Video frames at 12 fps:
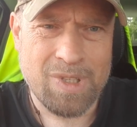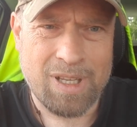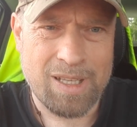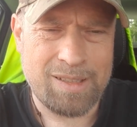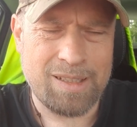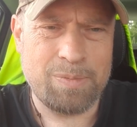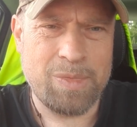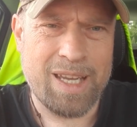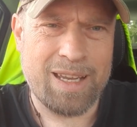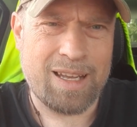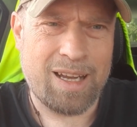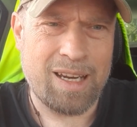es ist mir
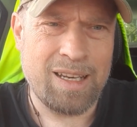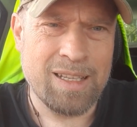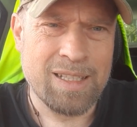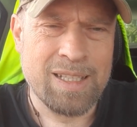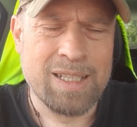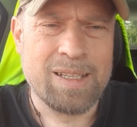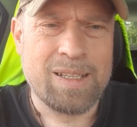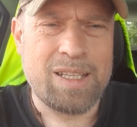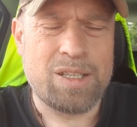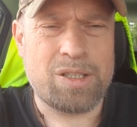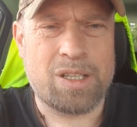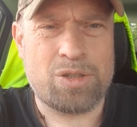egal.
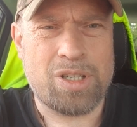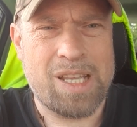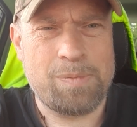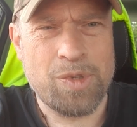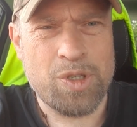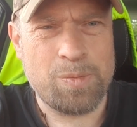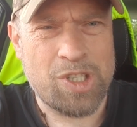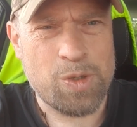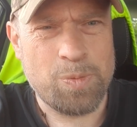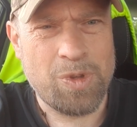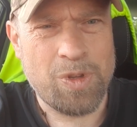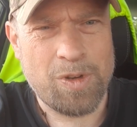Ich entscheide mich
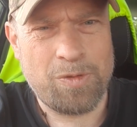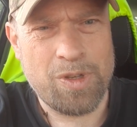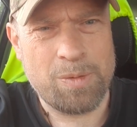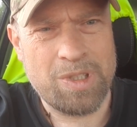manchmal dafür,